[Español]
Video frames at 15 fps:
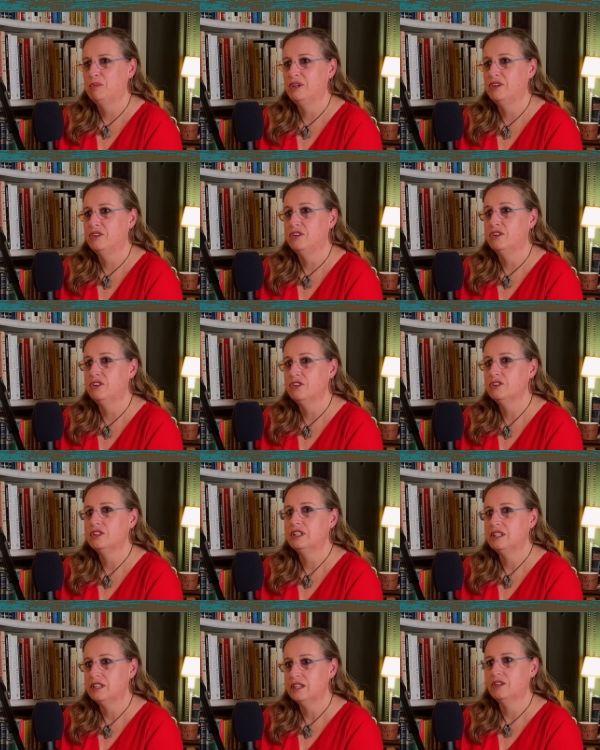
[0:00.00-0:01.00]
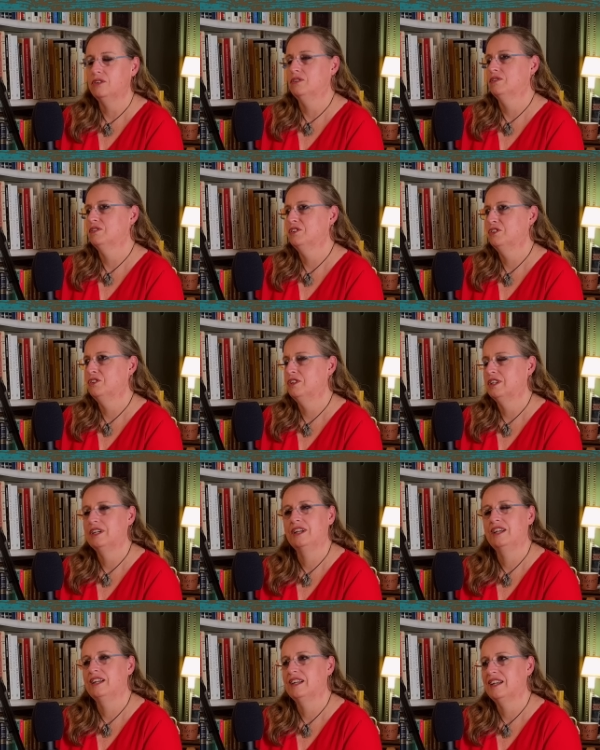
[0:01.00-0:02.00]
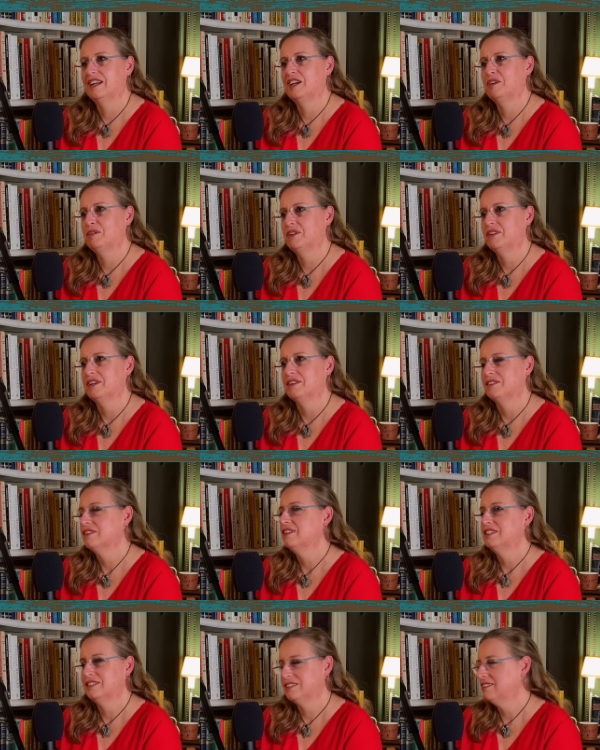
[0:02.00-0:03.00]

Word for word: pero no tengo donde reclinar la cabeza, es